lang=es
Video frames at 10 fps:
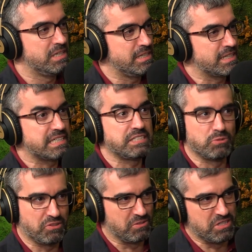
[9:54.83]
¿En qué
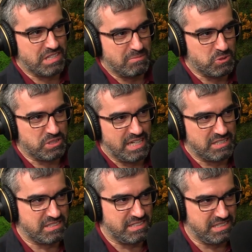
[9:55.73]
situación estamos de las
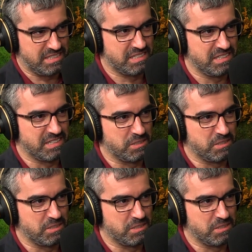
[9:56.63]
tres que te he